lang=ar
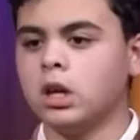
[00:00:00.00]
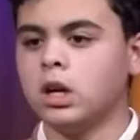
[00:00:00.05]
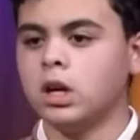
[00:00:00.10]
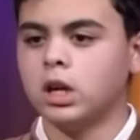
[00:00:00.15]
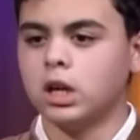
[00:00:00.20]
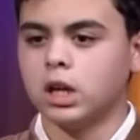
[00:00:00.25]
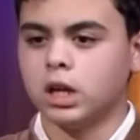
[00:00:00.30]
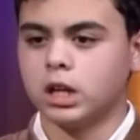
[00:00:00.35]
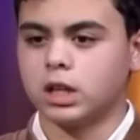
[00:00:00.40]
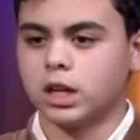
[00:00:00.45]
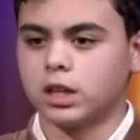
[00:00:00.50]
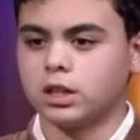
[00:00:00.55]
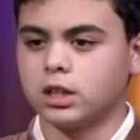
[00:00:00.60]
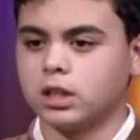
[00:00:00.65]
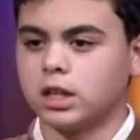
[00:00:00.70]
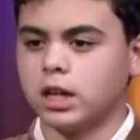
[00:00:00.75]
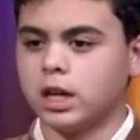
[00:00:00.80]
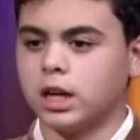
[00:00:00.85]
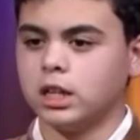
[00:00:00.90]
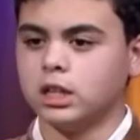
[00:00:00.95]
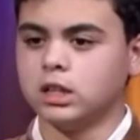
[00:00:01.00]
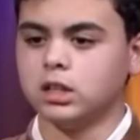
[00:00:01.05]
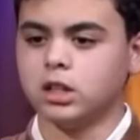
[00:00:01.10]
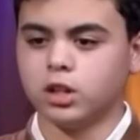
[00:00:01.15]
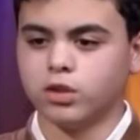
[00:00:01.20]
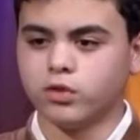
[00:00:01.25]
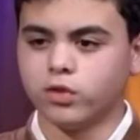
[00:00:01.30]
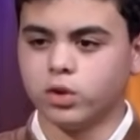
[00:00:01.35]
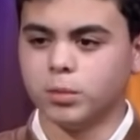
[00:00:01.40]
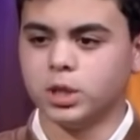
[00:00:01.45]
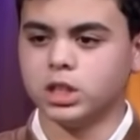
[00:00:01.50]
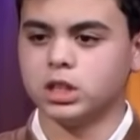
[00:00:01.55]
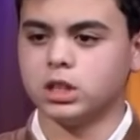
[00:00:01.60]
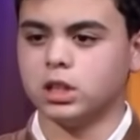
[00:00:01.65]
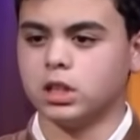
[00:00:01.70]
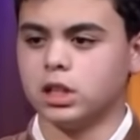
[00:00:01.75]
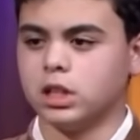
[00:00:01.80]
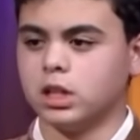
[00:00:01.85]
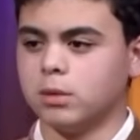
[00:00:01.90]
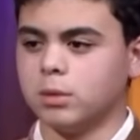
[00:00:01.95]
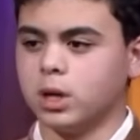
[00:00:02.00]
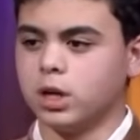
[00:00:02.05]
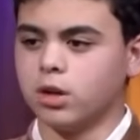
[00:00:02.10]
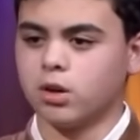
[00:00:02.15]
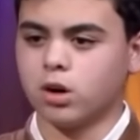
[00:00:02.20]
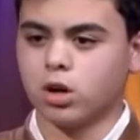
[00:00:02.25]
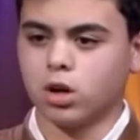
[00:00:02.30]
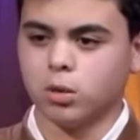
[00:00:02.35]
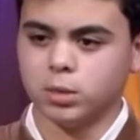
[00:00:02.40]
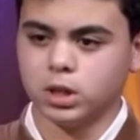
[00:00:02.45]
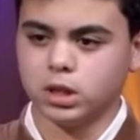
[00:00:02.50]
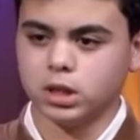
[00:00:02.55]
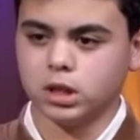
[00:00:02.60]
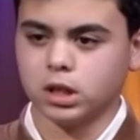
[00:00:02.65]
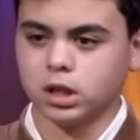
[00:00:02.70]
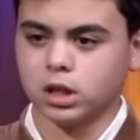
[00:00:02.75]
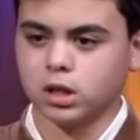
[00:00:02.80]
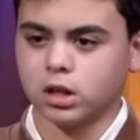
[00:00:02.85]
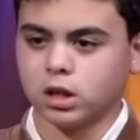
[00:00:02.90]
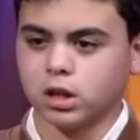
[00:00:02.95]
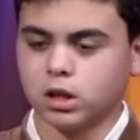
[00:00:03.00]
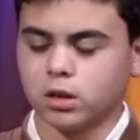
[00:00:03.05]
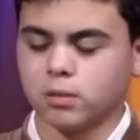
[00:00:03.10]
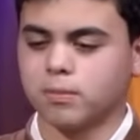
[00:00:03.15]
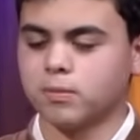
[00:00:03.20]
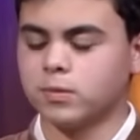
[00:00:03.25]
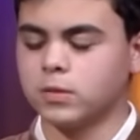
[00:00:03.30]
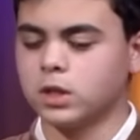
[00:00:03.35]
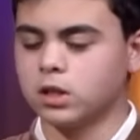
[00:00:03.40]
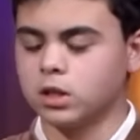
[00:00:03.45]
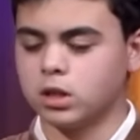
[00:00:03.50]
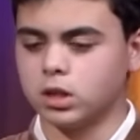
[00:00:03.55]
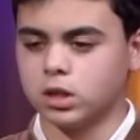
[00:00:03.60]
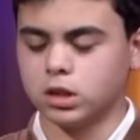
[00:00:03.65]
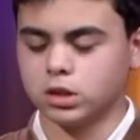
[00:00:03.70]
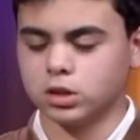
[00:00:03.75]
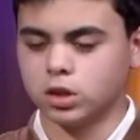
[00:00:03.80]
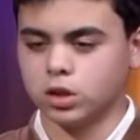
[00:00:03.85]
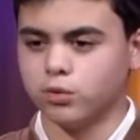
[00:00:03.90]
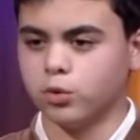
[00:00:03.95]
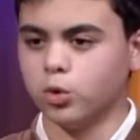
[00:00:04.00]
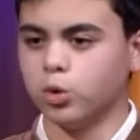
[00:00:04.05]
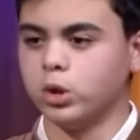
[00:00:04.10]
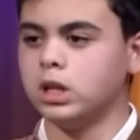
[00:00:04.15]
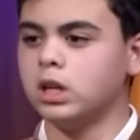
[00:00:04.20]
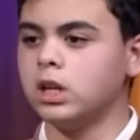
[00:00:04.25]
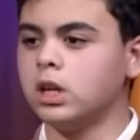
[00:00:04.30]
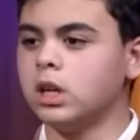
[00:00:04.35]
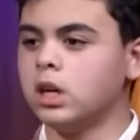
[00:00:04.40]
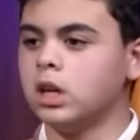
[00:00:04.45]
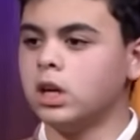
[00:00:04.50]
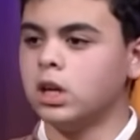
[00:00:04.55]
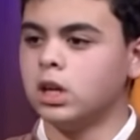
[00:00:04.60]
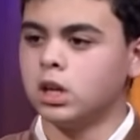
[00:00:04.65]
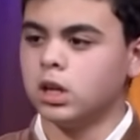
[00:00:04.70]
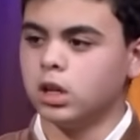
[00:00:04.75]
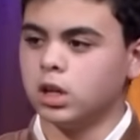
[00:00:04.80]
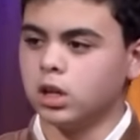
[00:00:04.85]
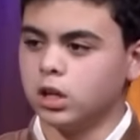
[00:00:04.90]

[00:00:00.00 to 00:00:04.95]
الكارت ده هيدي الانفورميشن اللي هي بقى الرقم التليفون آه،